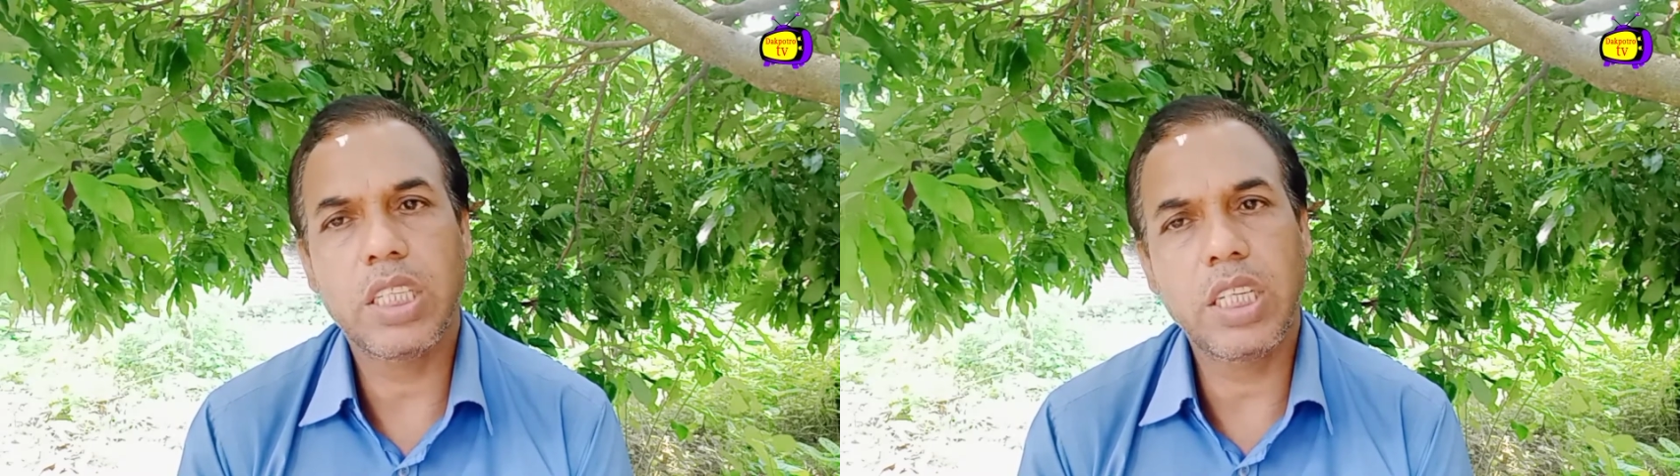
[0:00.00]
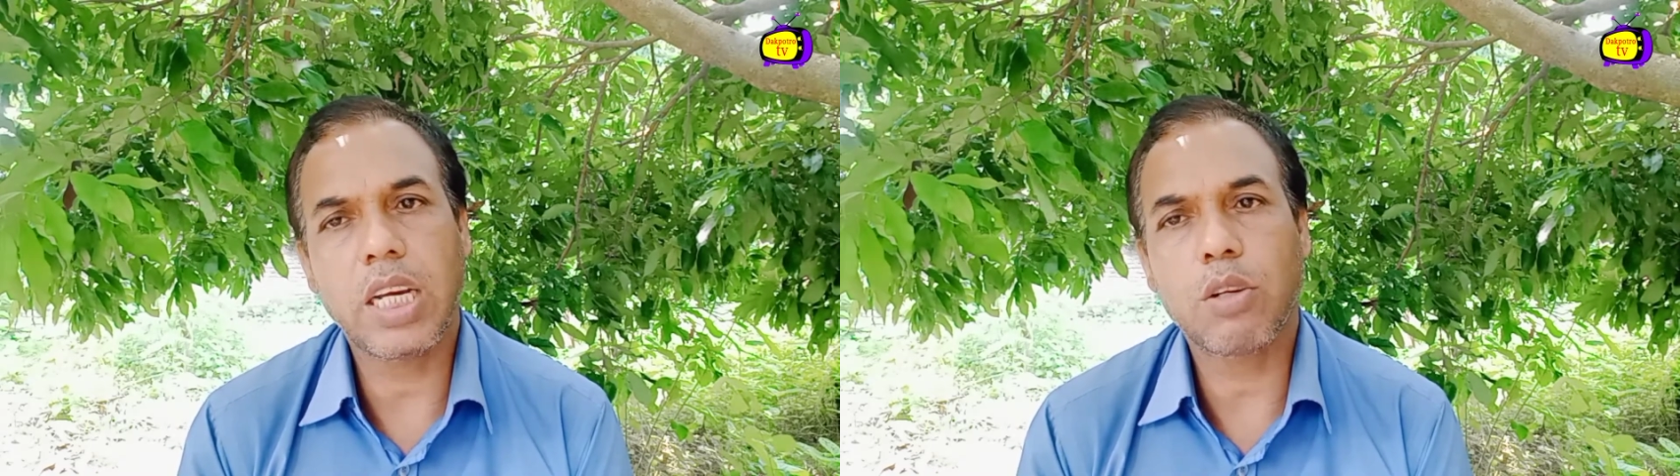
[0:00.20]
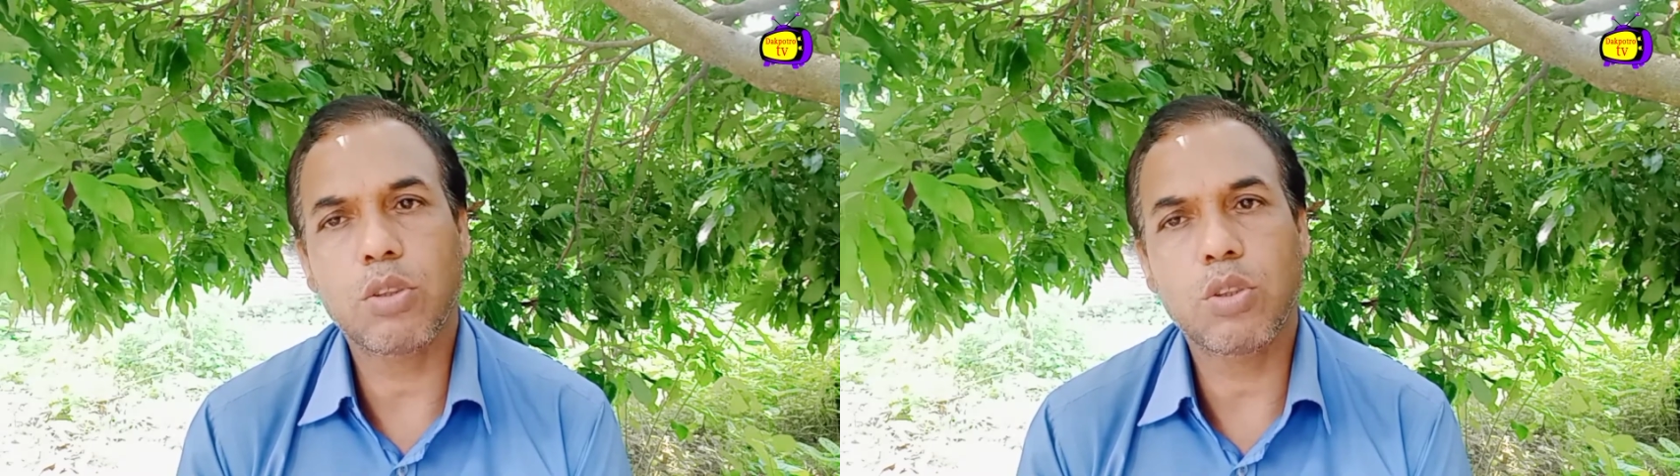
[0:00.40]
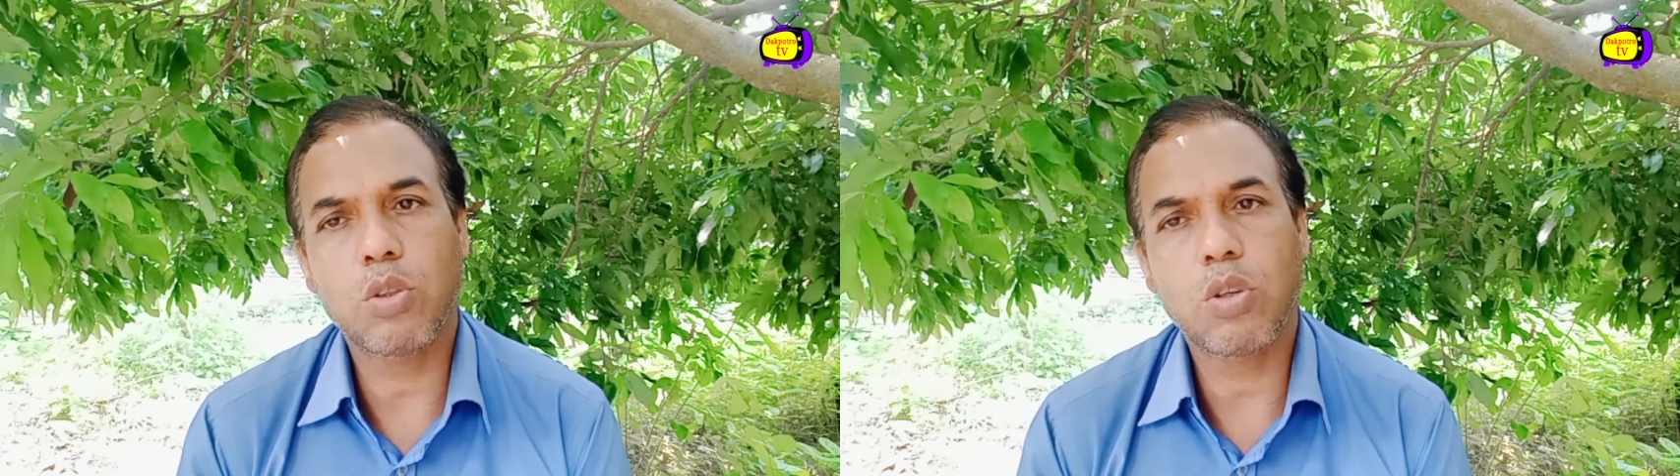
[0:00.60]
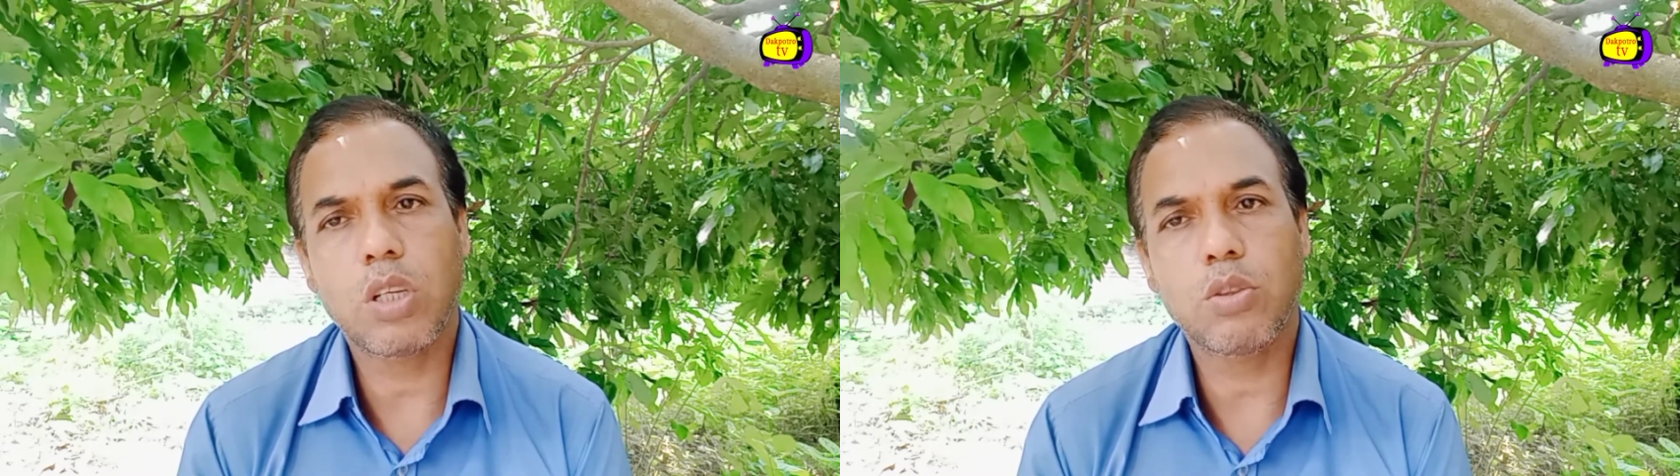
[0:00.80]
জ্ঞান
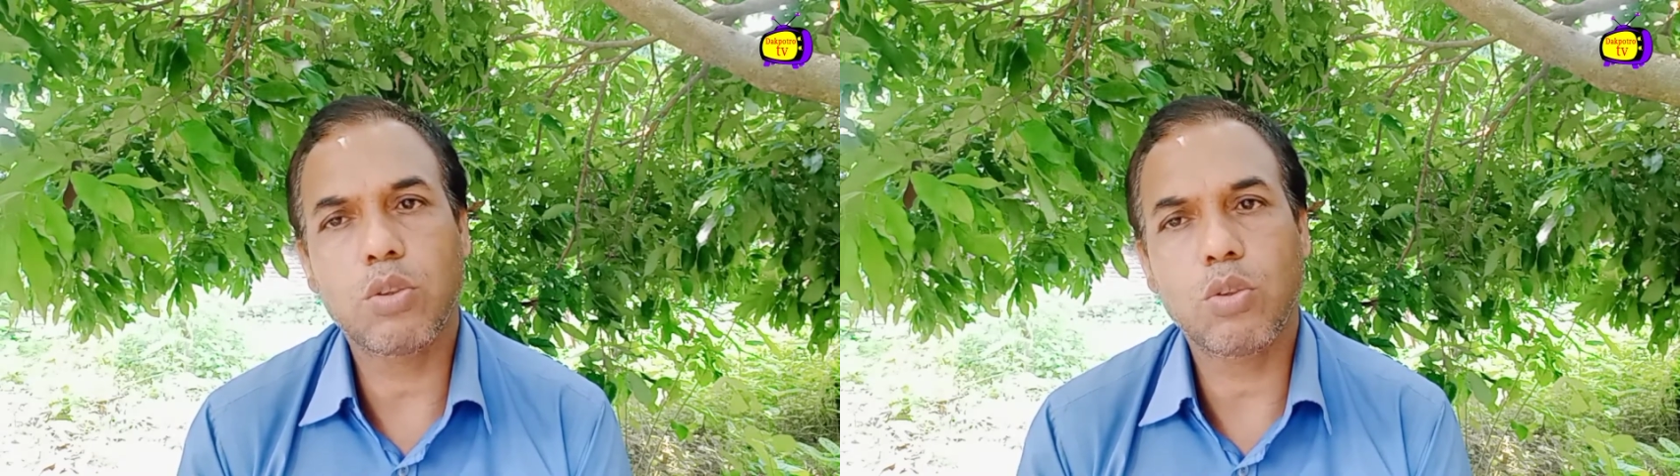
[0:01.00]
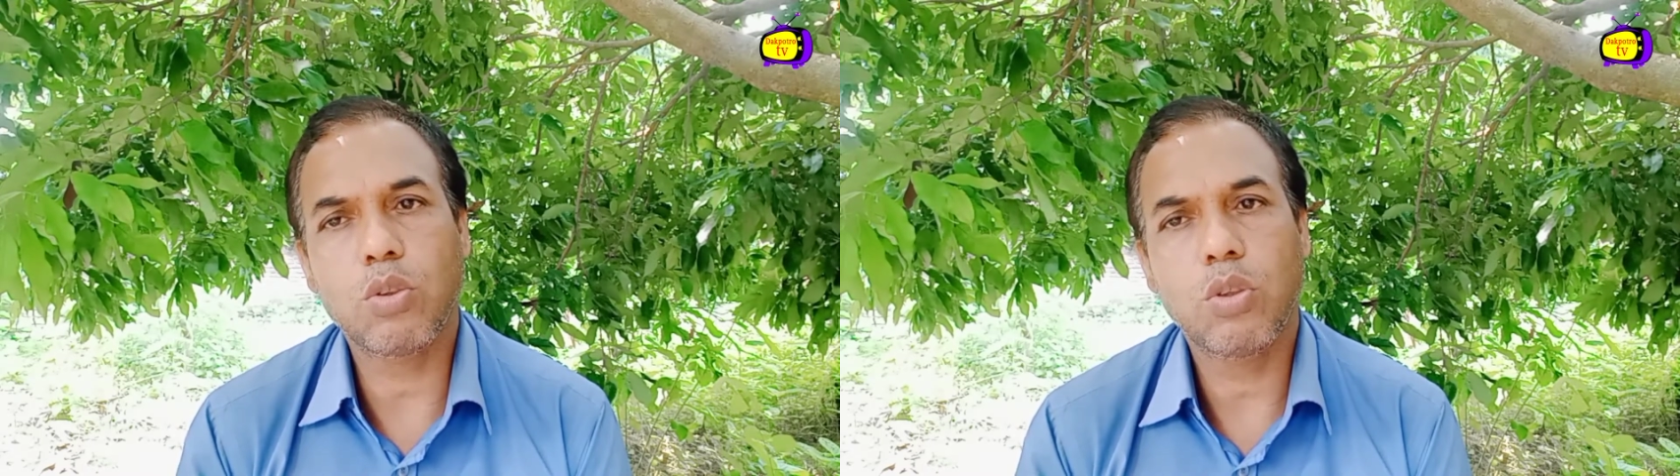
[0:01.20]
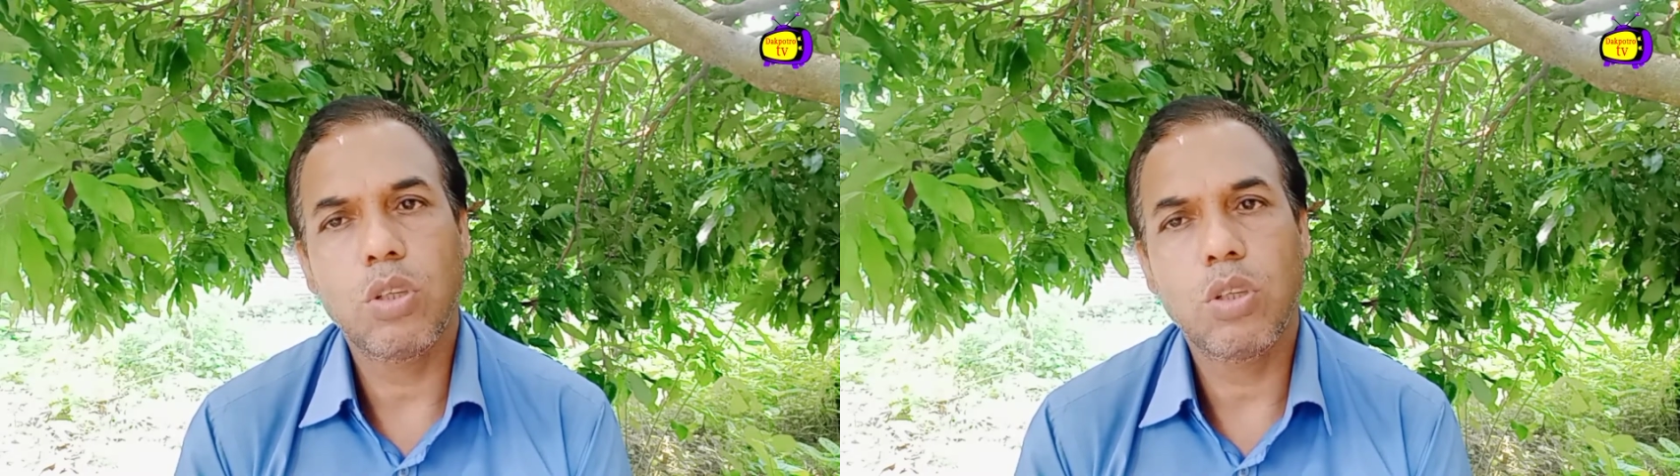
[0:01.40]
অর্জন করার জন্য